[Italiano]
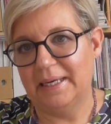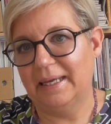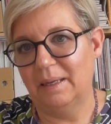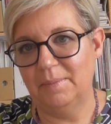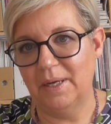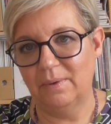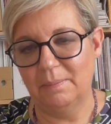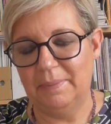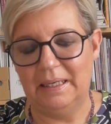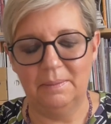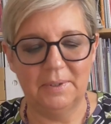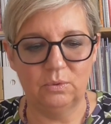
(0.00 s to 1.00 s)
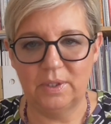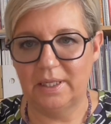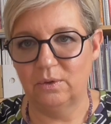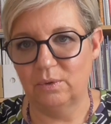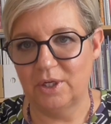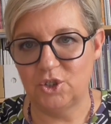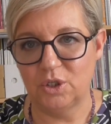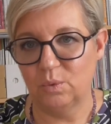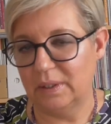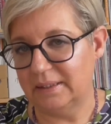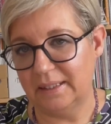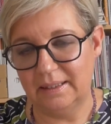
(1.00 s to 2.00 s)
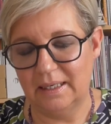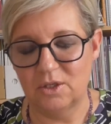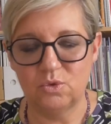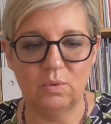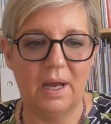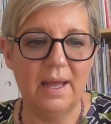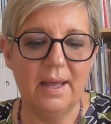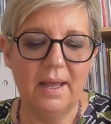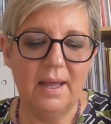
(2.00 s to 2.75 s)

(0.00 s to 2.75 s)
perché la mia è una pelle matura da donna cinquantenne, la sua